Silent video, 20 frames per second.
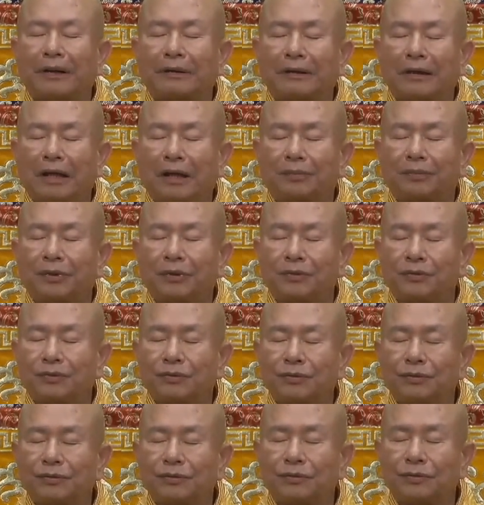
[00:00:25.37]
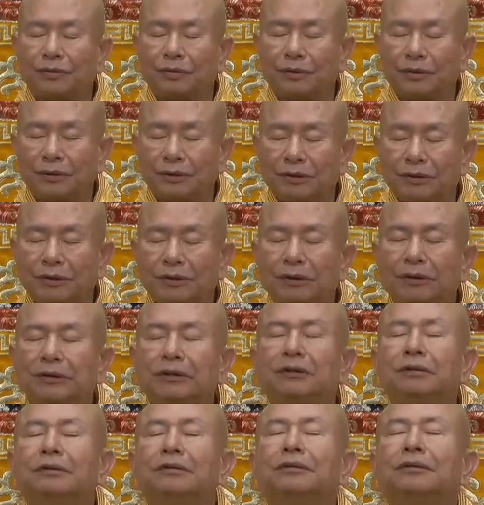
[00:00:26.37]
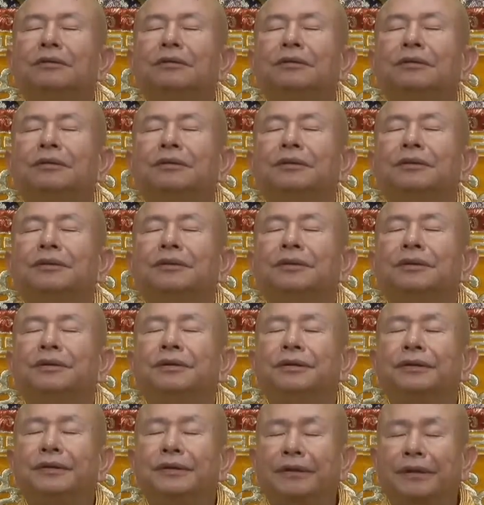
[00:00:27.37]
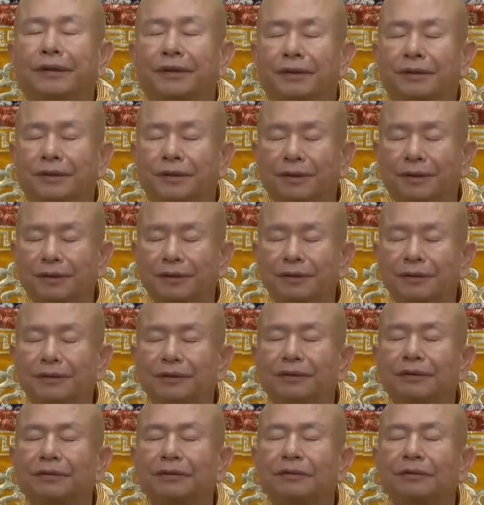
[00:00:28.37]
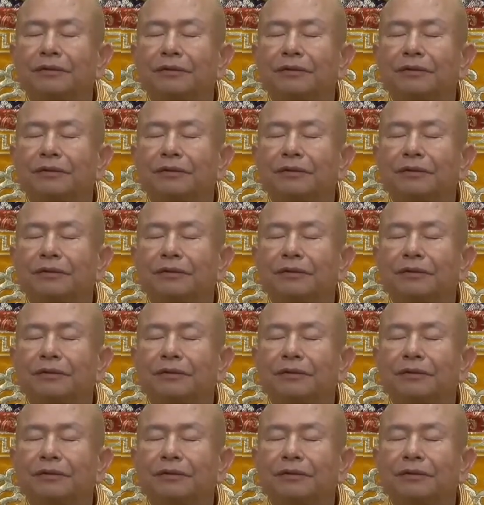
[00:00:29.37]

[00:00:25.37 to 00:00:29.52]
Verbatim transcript: 大本尊之一，也可以。